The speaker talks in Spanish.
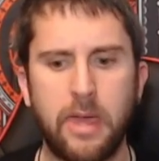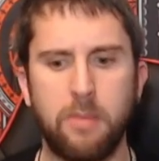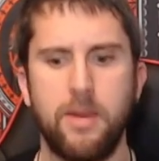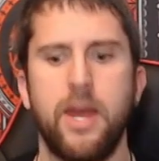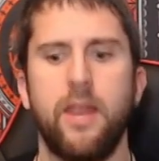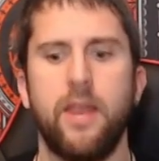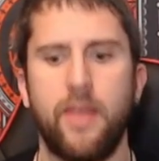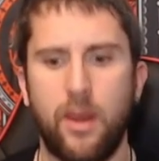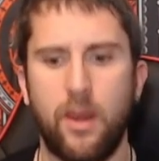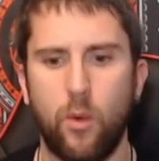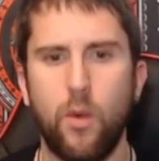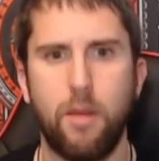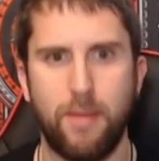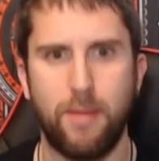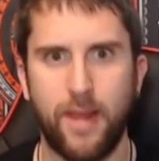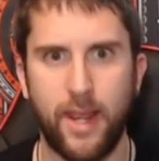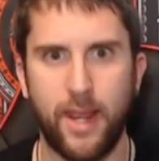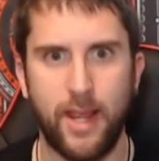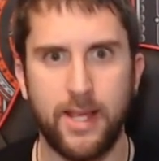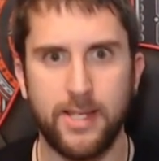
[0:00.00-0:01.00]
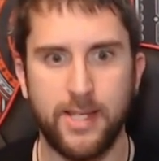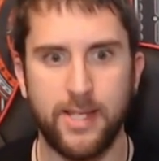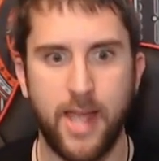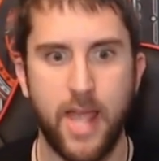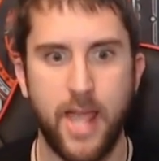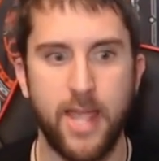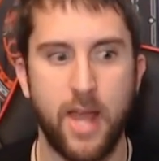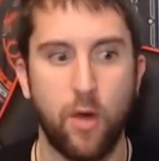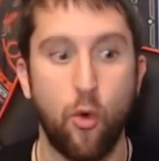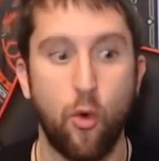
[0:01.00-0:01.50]
y ver de alguna manera
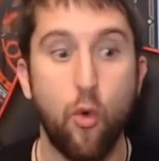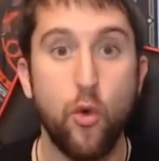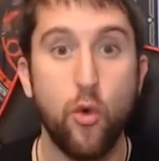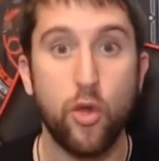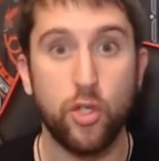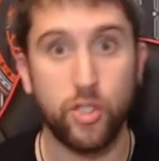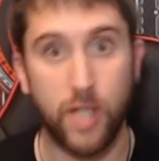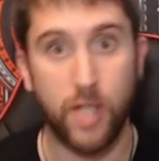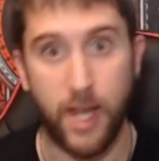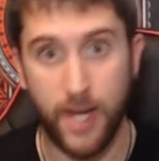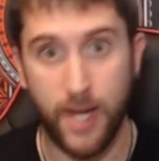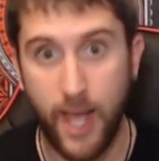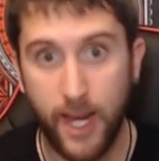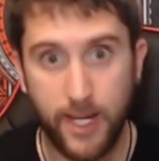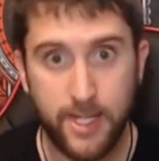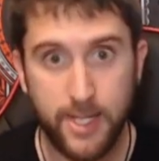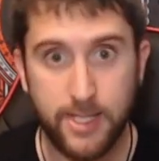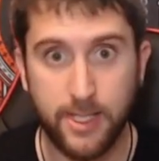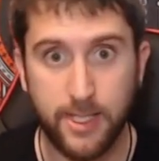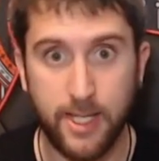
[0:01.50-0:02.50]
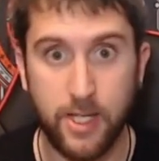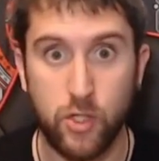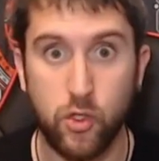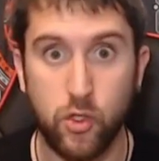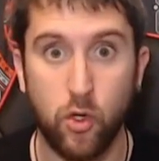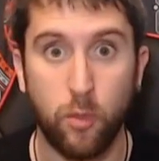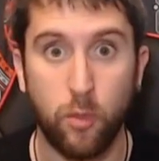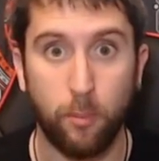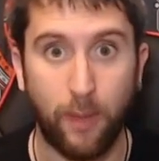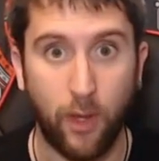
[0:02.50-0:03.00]
si hay algunos canales que
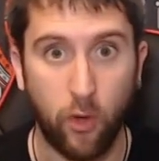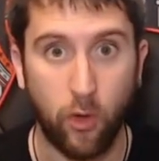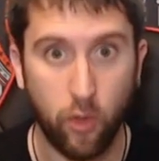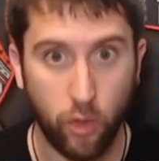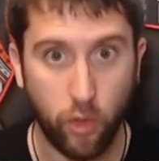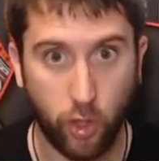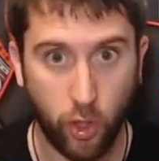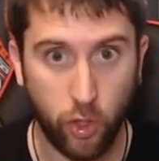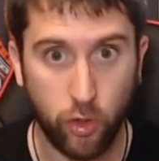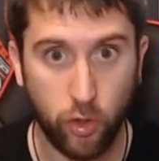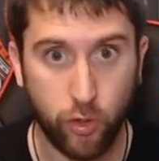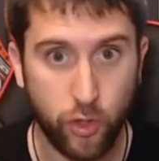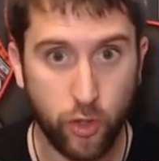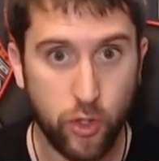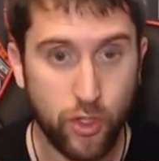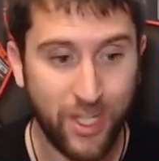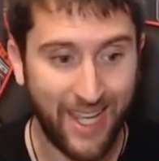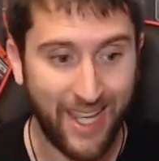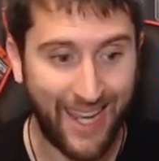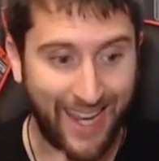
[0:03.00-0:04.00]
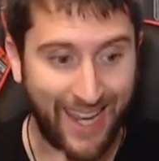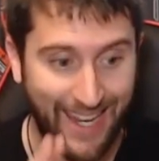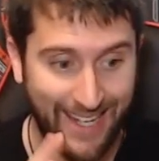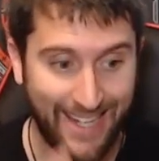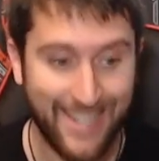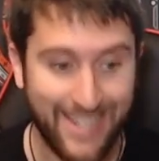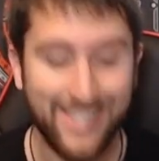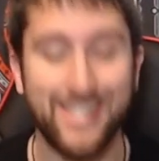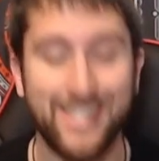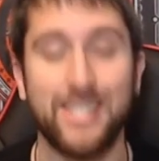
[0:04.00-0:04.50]
son mejor que otros
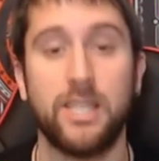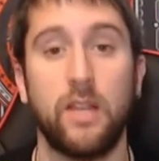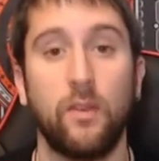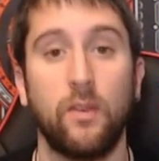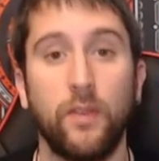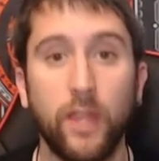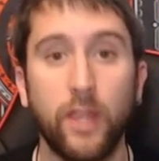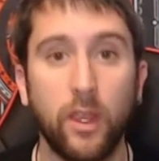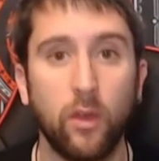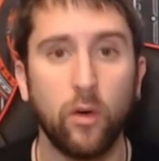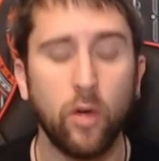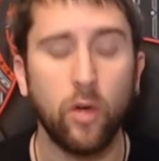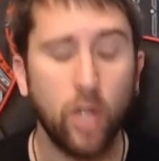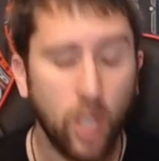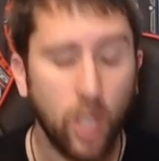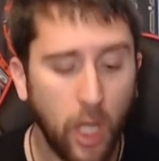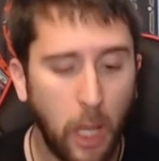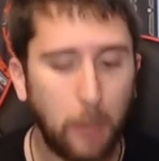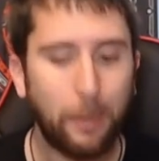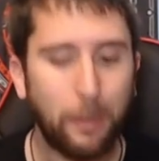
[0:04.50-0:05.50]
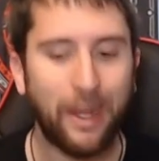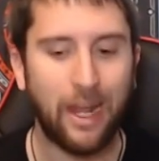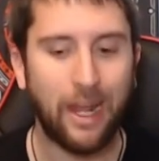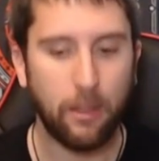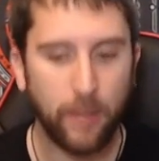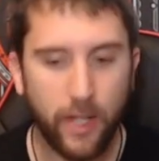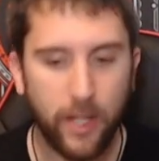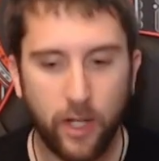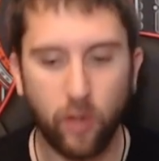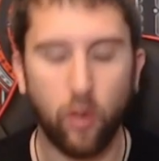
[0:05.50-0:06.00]
en ese sentido
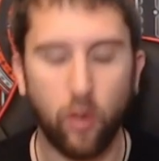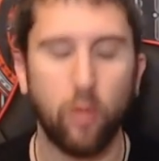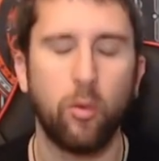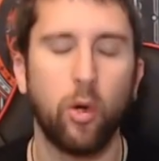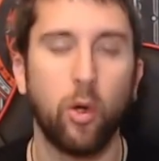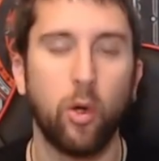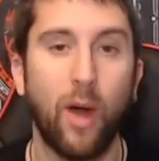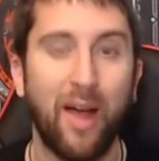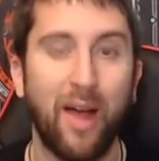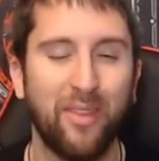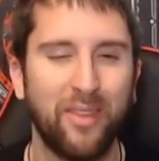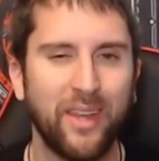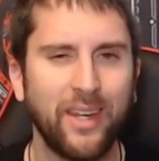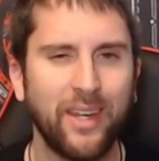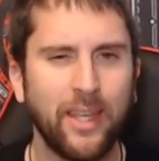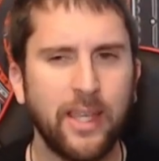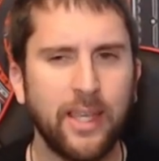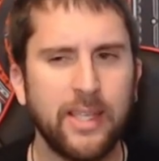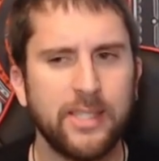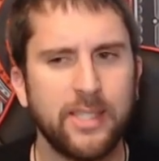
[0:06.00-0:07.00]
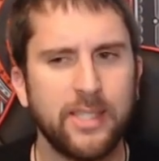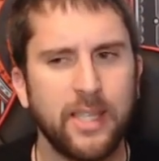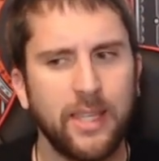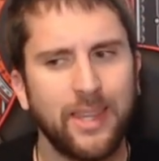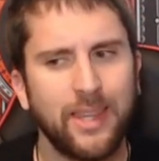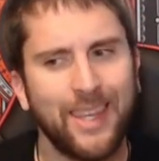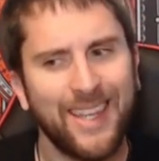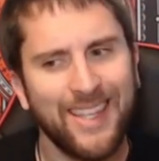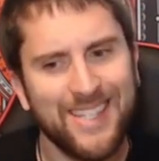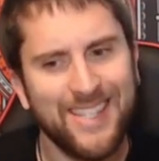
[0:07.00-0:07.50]
para ver cómo lo hacen y
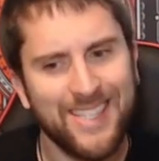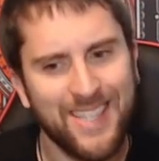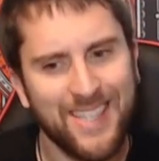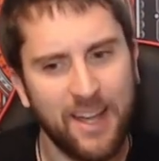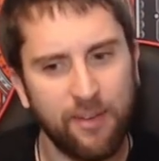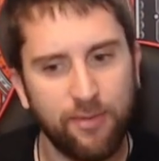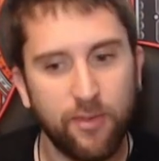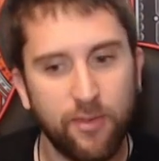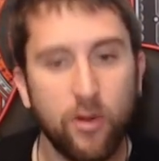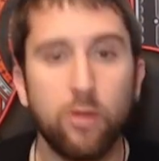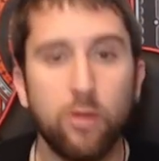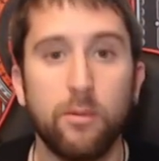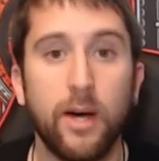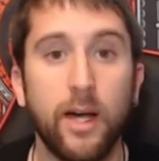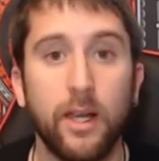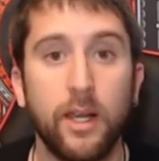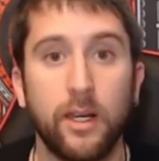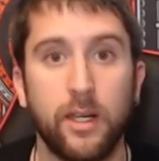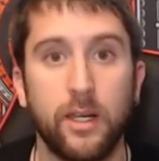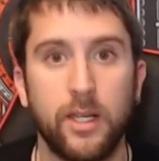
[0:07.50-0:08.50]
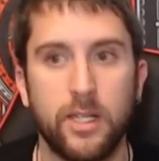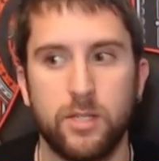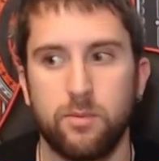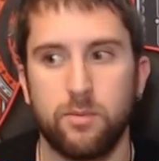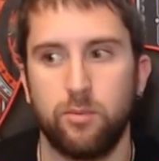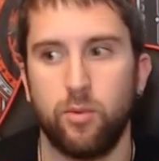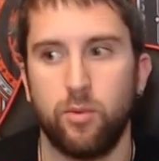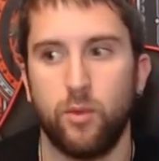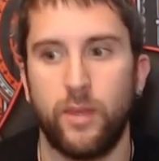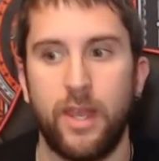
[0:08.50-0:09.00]
si de esta forma
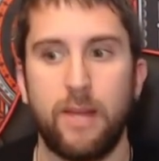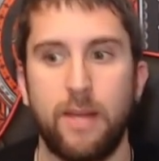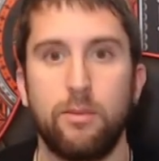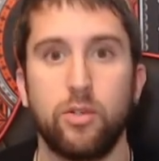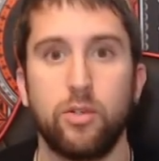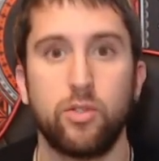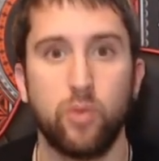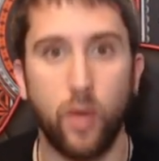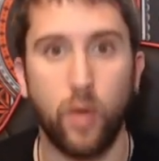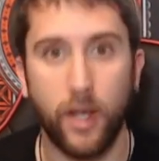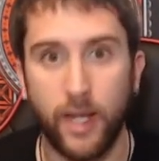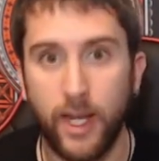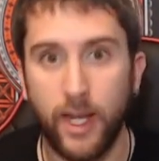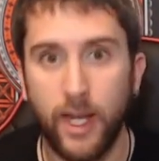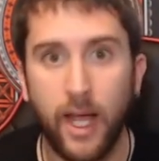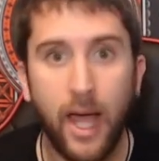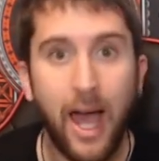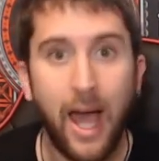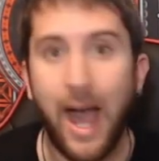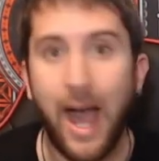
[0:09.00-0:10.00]
les pudiéramos sugerir